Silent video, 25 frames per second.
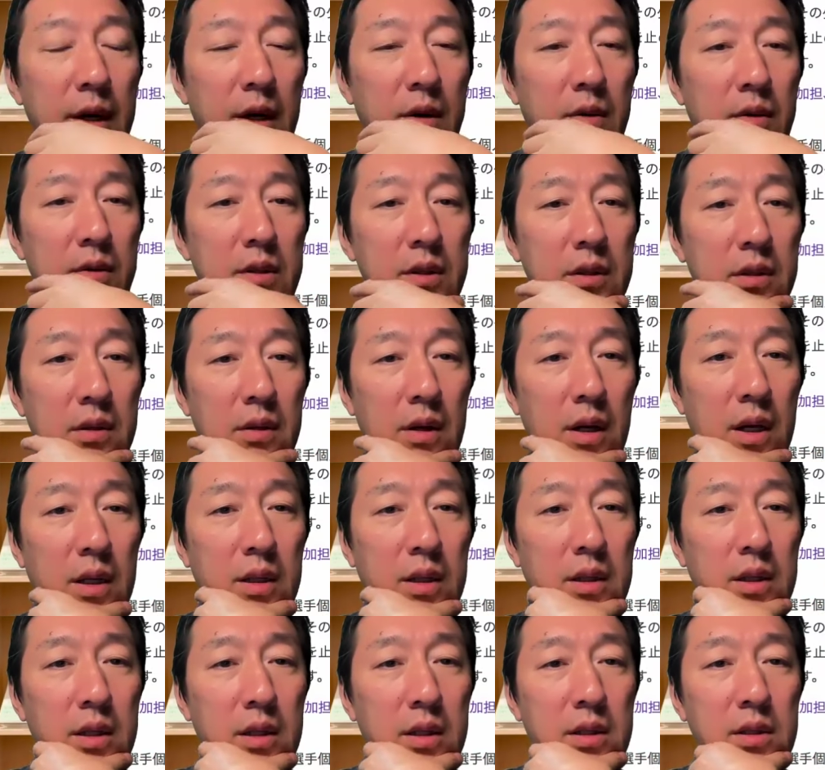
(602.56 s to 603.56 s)
個人の
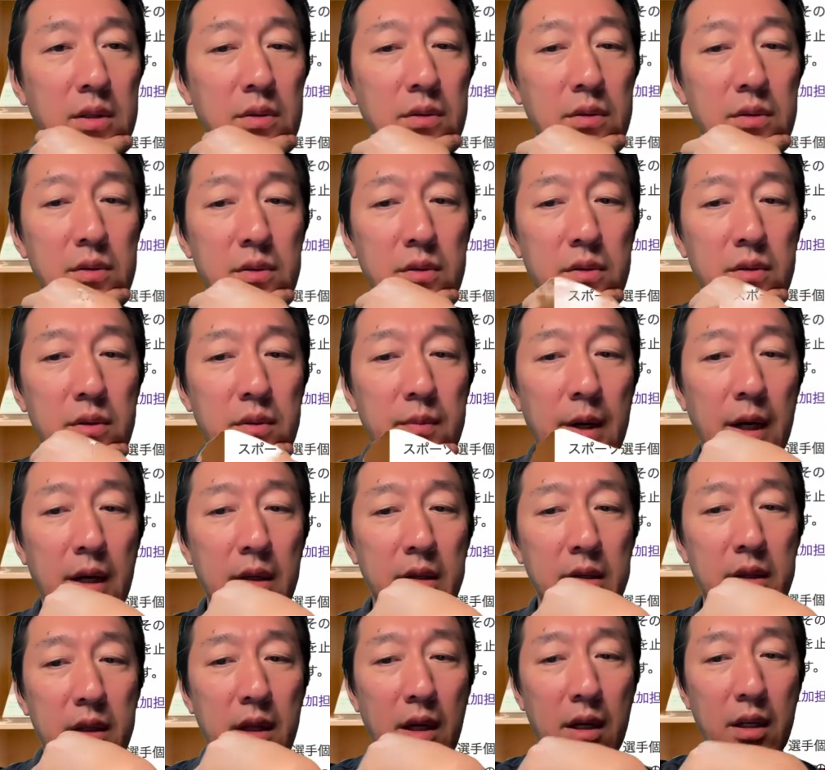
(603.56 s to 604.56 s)
判断で訴訟を
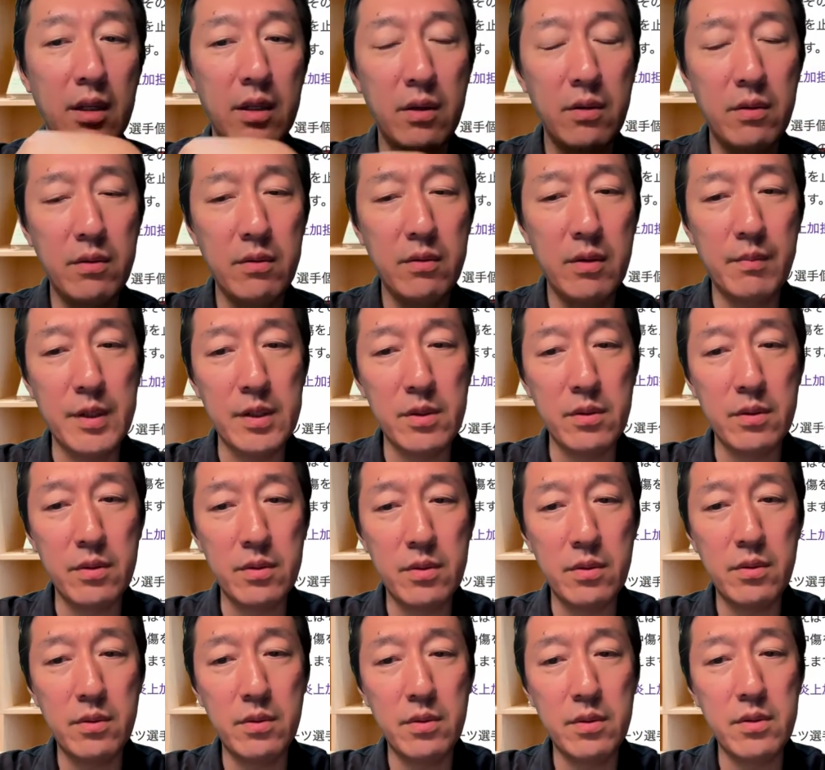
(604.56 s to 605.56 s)
任せたら、日本はやっぱ訴
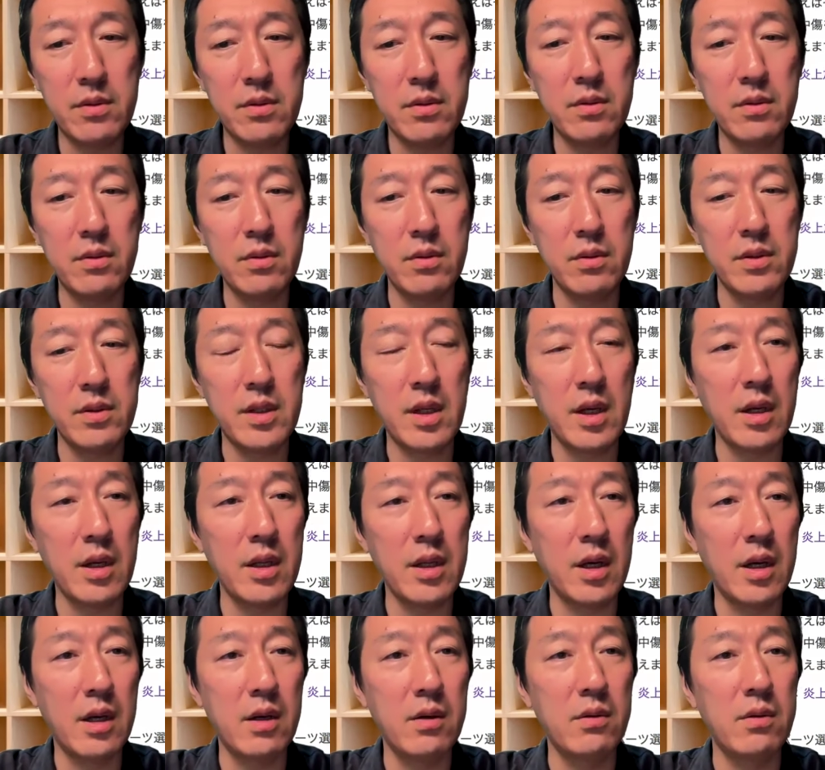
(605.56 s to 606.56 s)
訟すること自体が
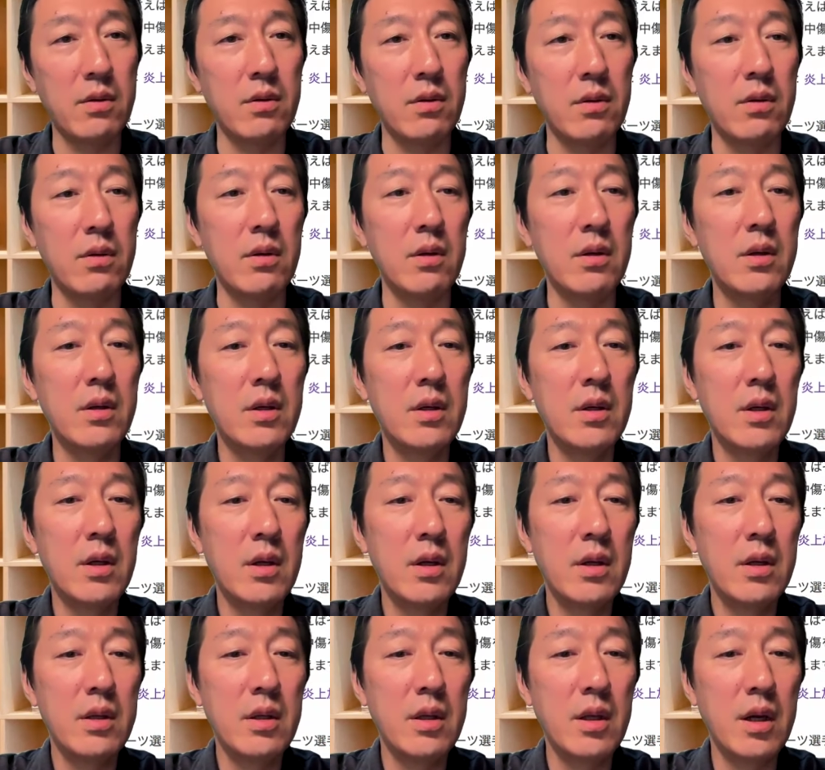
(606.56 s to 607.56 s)
なんかこう、
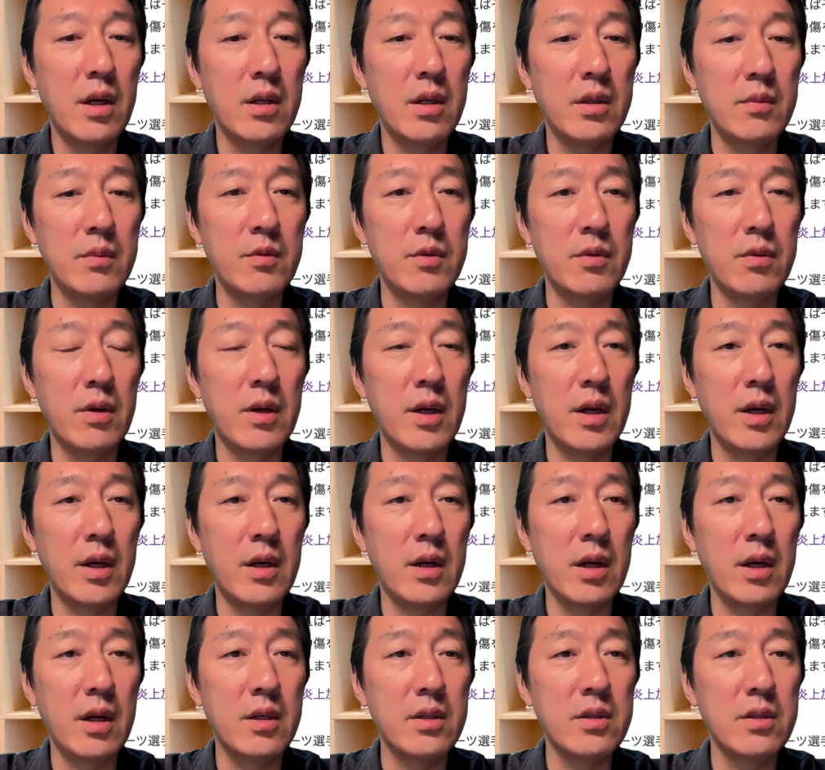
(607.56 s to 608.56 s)
ネガティブに捉え
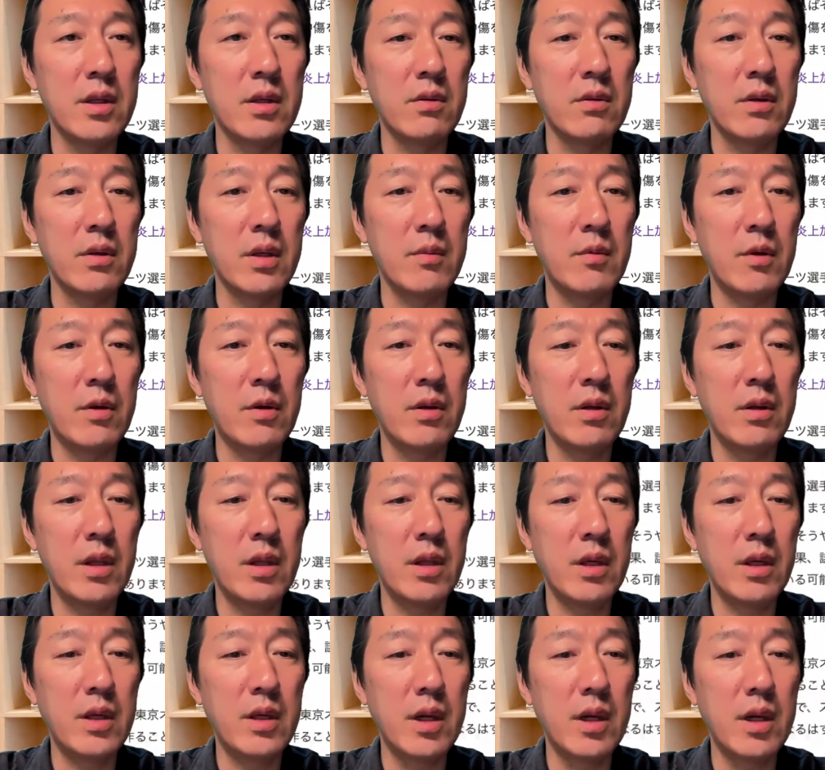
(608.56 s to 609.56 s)
られがちなので、もうこれは
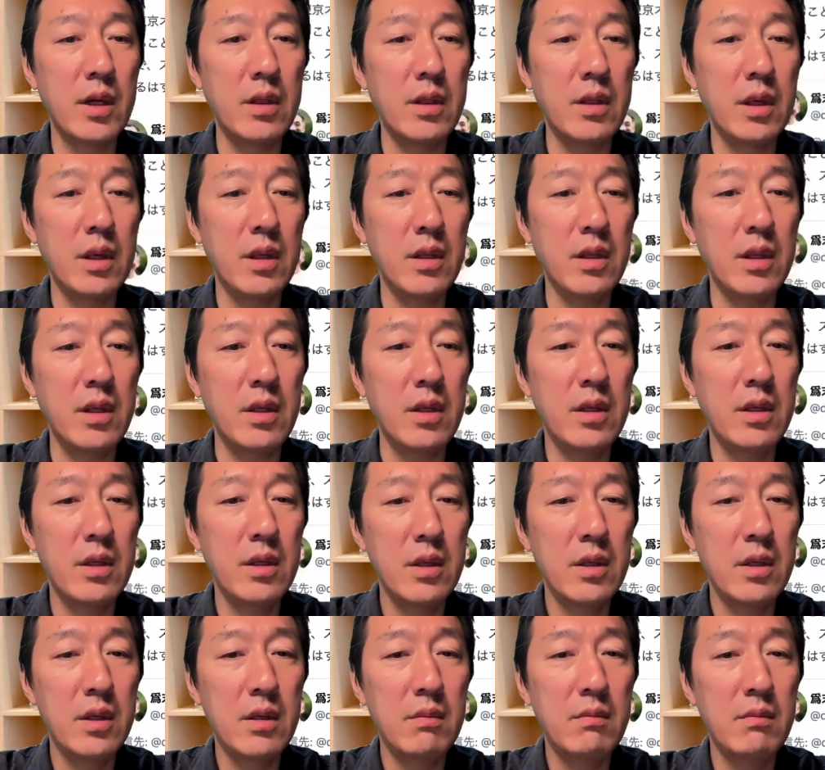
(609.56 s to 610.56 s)
ね、機械的に
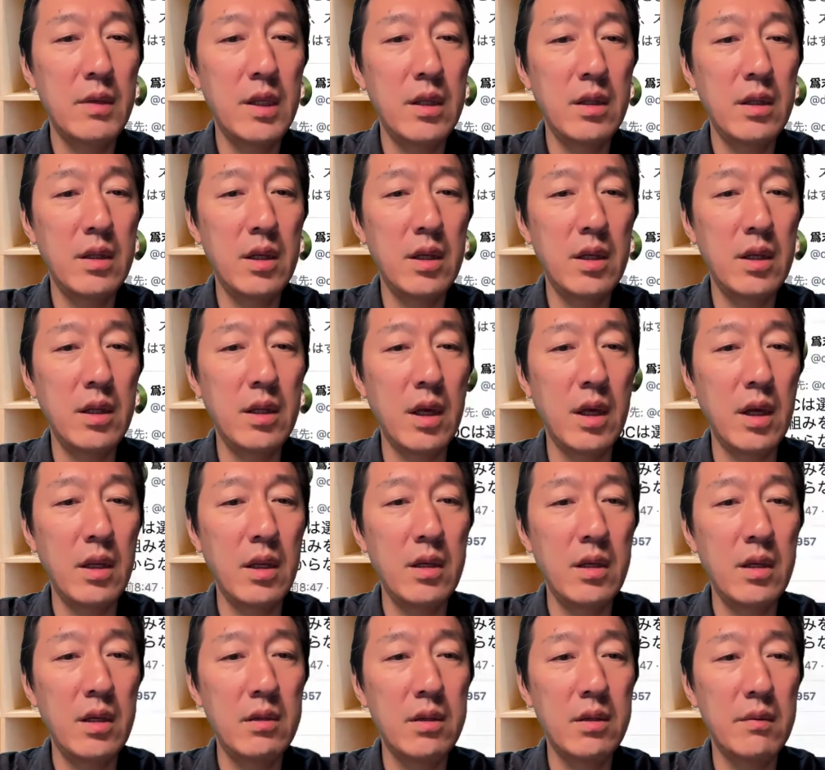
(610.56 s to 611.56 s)
みんなでやら
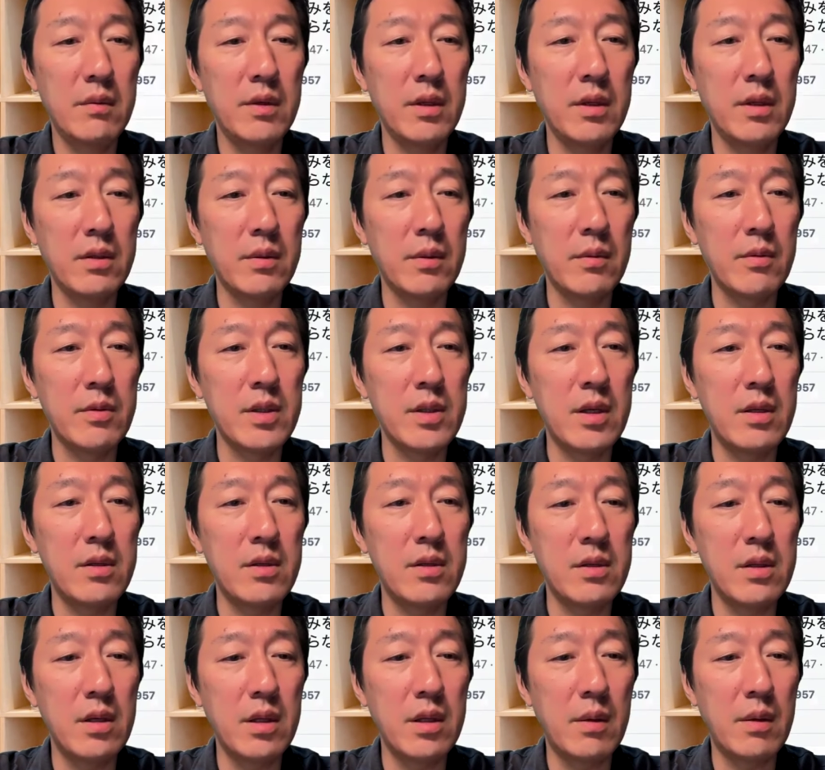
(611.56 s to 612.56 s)
ないとダメだと思うんですね。
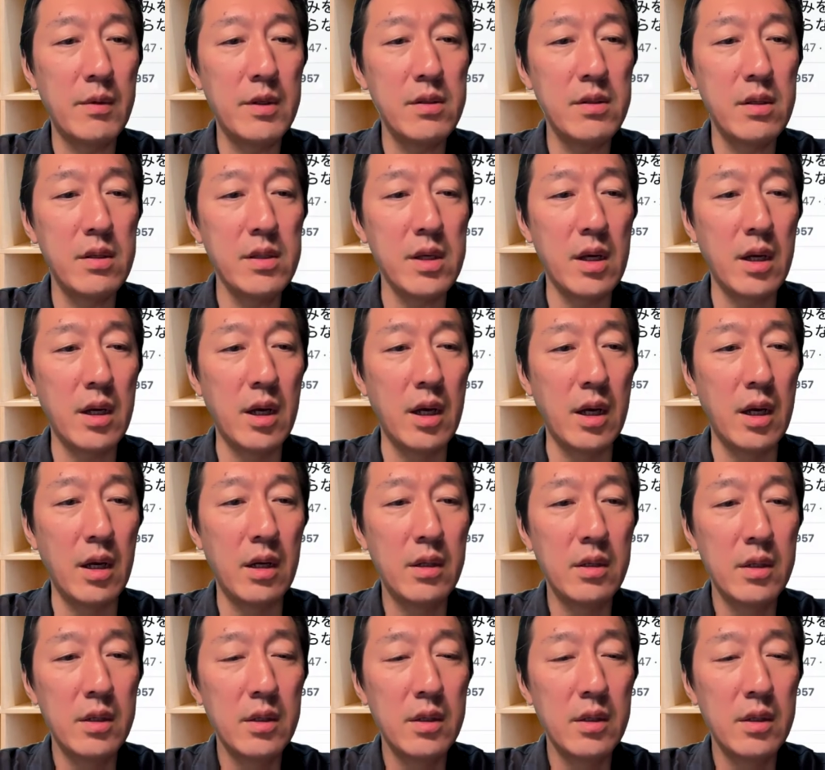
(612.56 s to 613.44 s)
実は為末さんが